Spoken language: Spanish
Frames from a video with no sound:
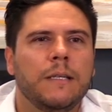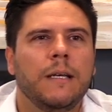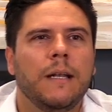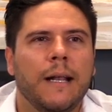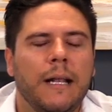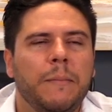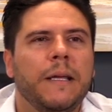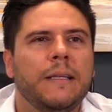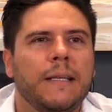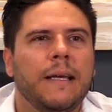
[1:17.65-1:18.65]
y
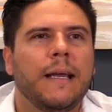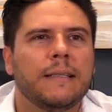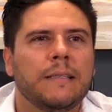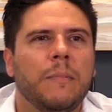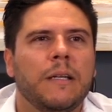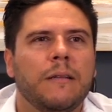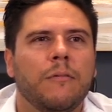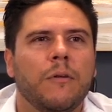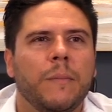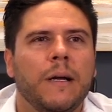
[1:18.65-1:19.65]
realmente esta
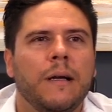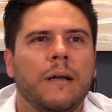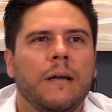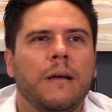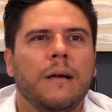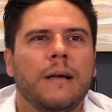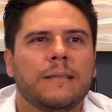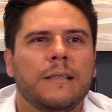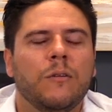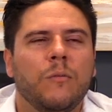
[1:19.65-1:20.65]
plataforma ha
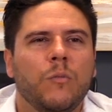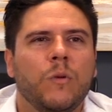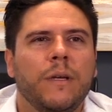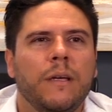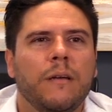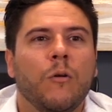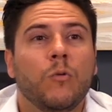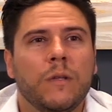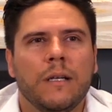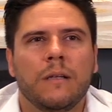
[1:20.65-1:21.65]
sido muy
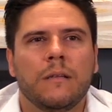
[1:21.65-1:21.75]
útil,